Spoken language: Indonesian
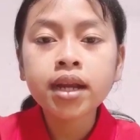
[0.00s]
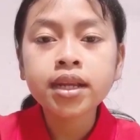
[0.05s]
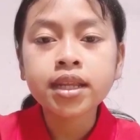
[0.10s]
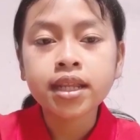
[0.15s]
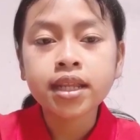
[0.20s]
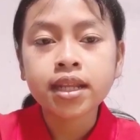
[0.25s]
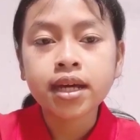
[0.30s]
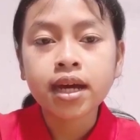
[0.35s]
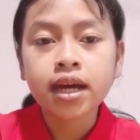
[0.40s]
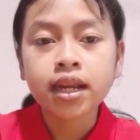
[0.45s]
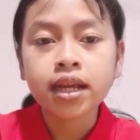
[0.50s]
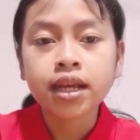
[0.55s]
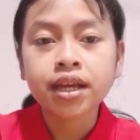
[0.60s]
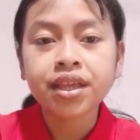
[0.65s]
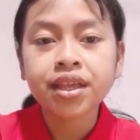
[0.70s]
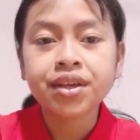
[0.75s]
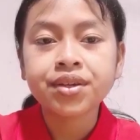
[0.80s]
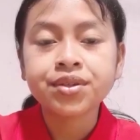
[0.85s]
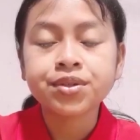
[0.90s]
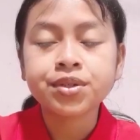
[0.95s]
dinar ke
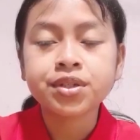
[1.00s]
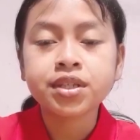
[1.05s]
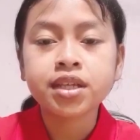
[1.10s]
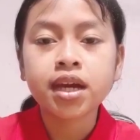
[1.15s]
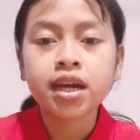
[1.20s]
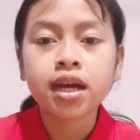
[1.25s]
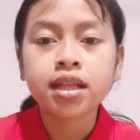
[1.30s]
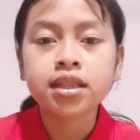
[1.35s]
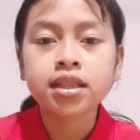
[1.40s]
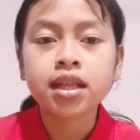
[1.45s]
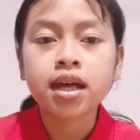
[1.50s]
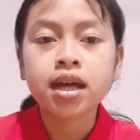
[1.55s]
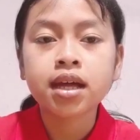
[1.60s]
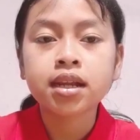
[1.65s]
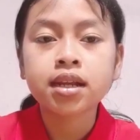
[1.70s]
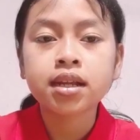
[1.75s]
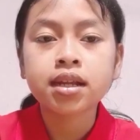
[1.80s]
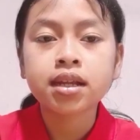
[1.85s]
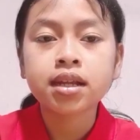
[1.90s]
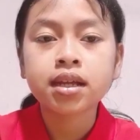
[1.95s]
Yesus
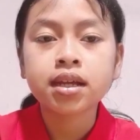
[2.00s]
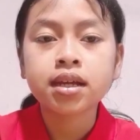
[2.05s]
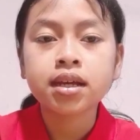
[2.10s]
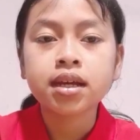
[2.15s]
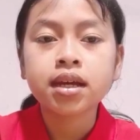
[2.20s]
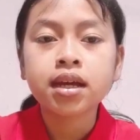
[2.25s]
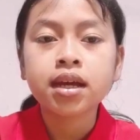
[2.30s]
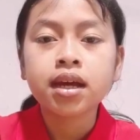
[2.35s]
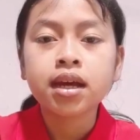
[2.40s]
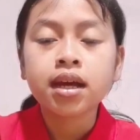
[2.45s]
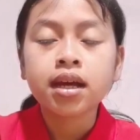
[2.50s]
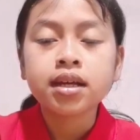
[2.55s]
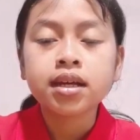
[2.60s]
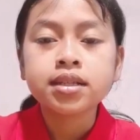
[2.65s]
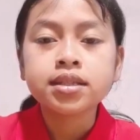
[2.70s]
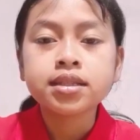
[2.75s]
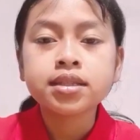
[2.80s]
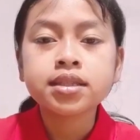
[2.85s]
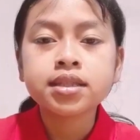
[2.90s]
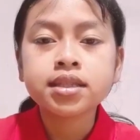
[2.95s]
dihantar,
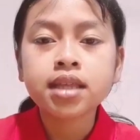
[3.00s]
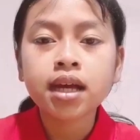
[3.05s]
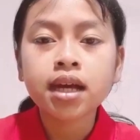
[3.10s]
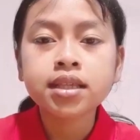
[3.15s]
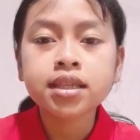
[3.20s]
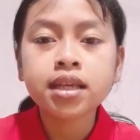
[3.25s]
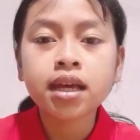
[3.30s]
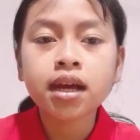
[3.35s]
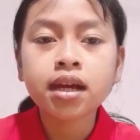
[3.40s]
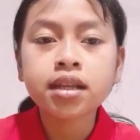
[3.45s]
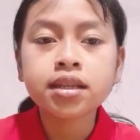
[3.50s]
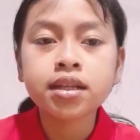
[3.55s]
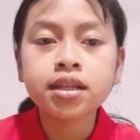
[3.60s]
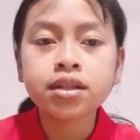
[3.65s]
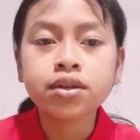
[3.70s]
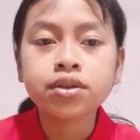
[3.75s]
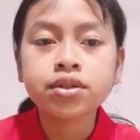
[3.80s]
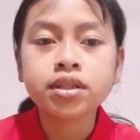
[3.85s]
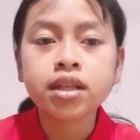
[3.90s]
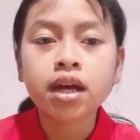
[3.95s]
tanya
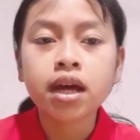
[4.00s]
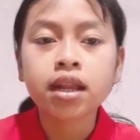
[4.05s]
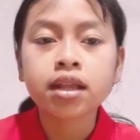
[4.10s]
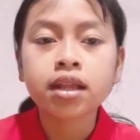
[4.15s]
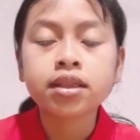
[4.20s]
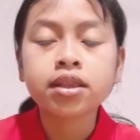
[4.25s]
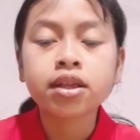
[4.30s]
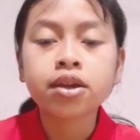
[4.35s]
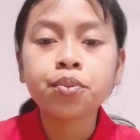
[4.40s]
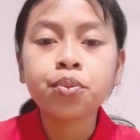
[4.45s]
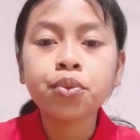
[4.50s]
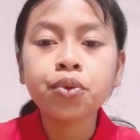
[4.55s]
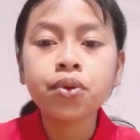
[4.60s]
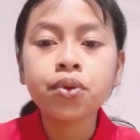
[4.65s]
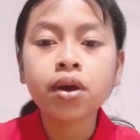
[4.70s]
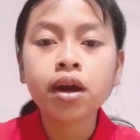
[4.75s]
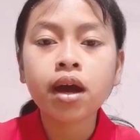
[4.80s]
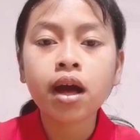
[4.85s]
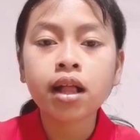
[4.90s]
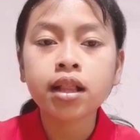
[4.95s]
dilontar
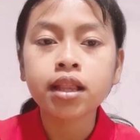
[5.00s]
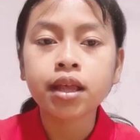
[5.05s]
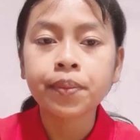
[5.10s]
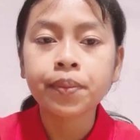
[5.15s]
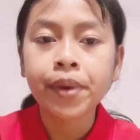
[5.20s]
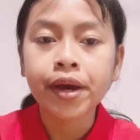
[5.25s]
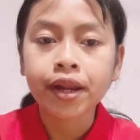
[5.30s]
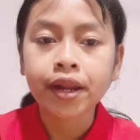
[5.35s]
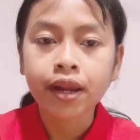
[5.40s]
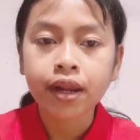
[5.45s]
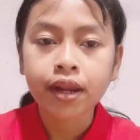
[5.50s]
terbuka lebar.